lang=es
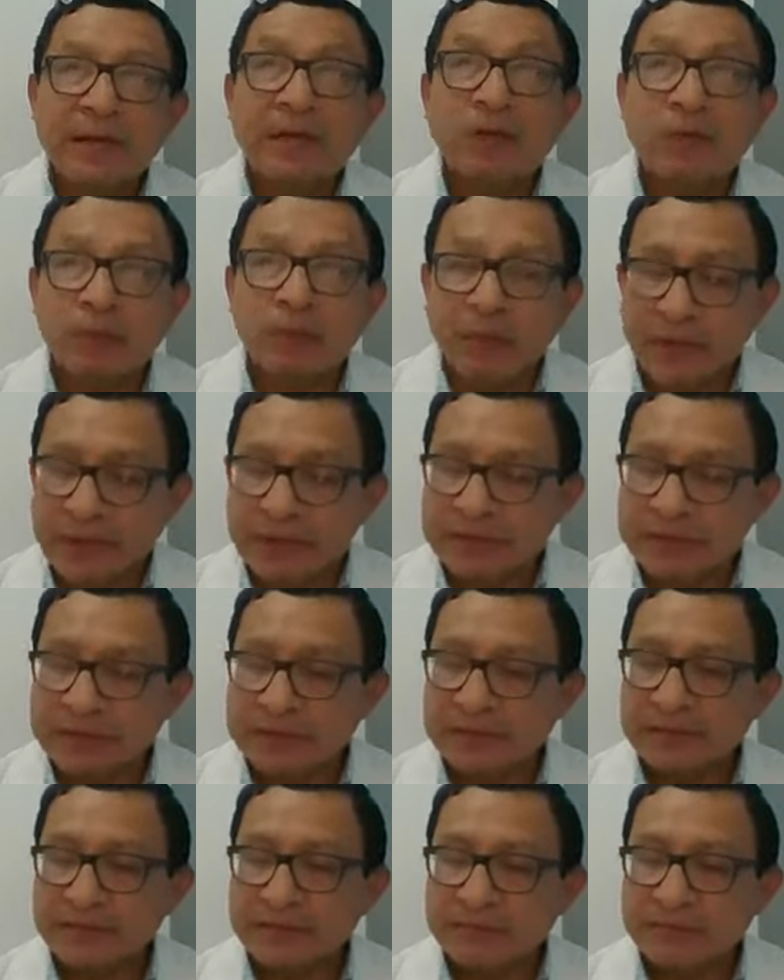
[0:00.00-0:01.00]
a
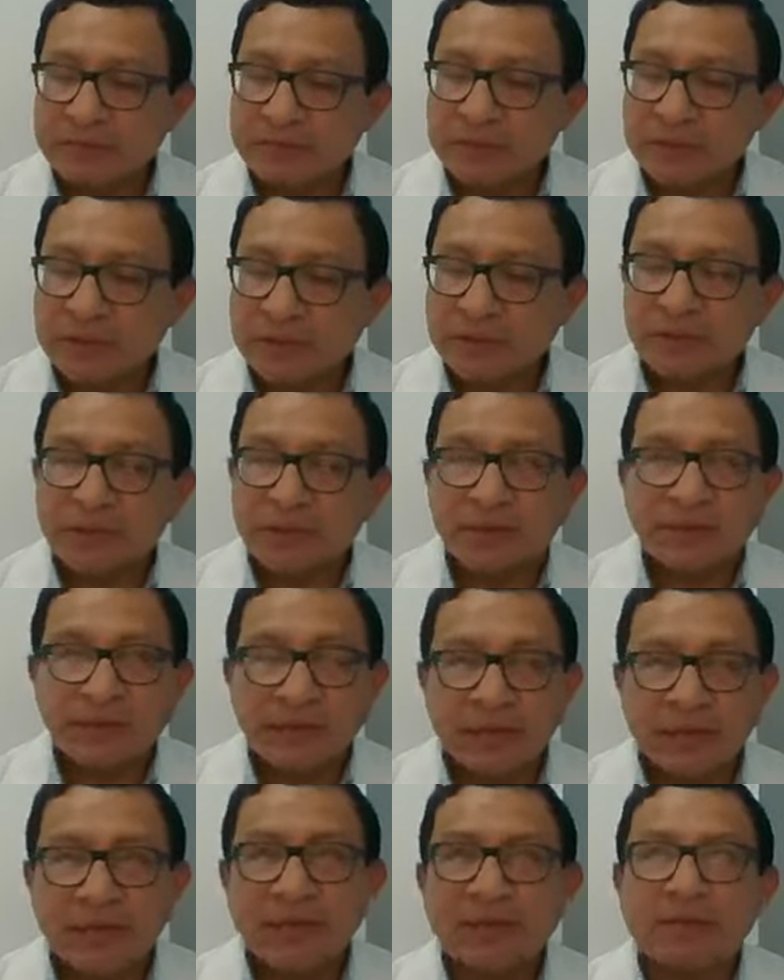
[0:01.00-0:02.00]
recuperarse eh, de,
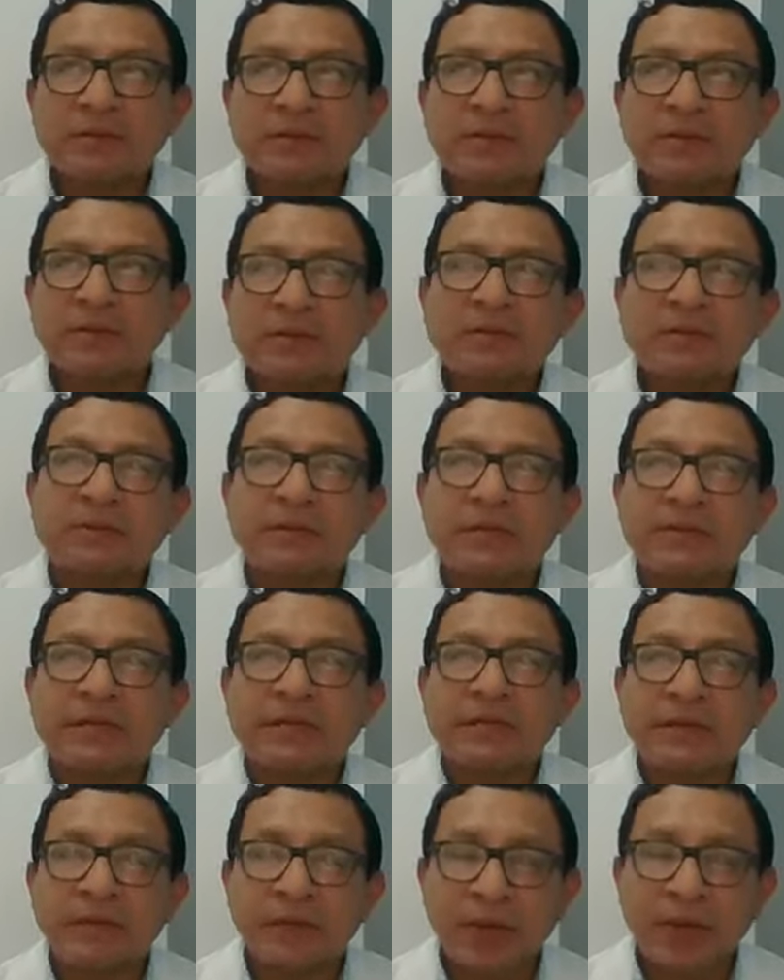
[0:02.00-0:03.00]
manera eh,
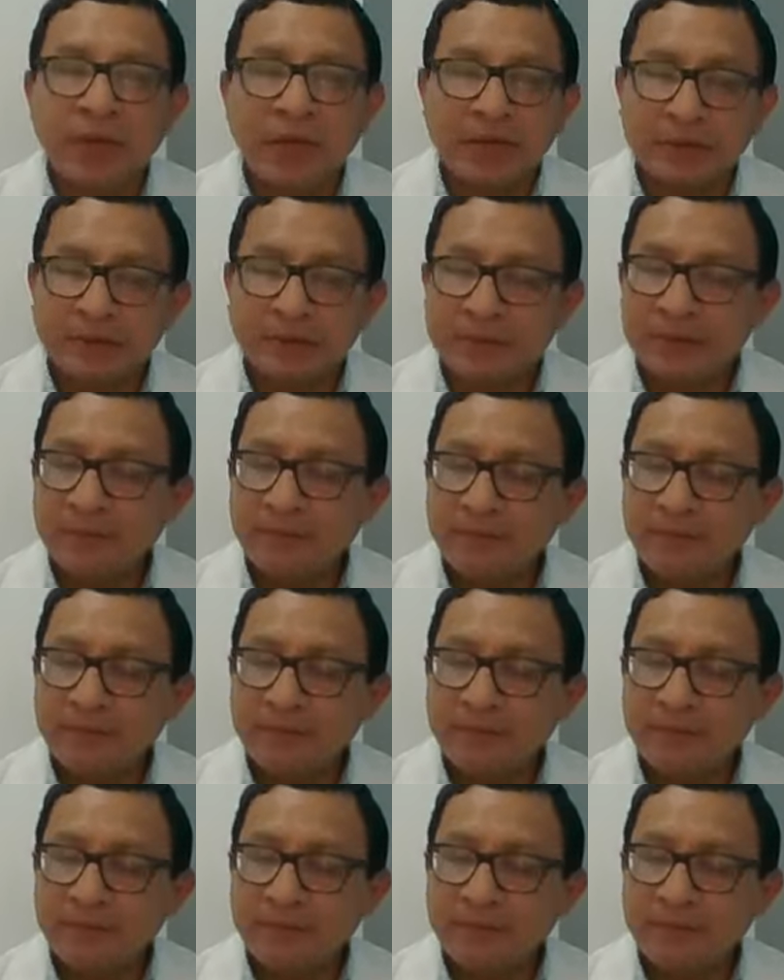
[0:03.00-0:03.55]
bastante buena.